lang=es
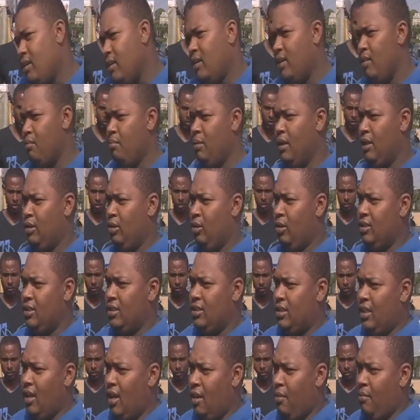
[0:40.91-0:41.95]
invirtió en
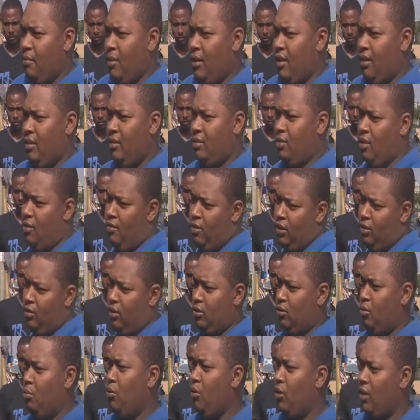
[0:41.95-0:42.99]
diciembre, vino
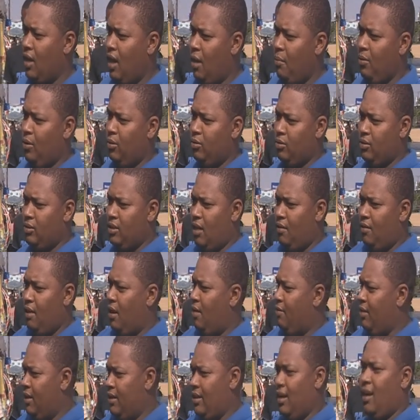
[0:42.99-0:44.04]
esto muy rápido, tú sabes, la
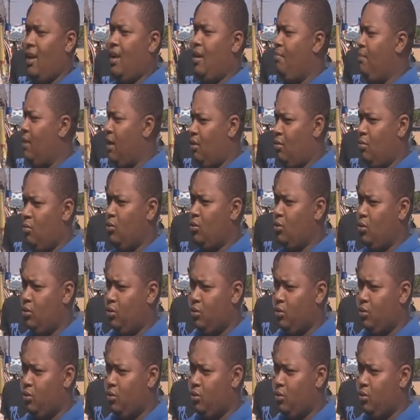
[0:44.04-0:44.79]
venta han cambiado mucho.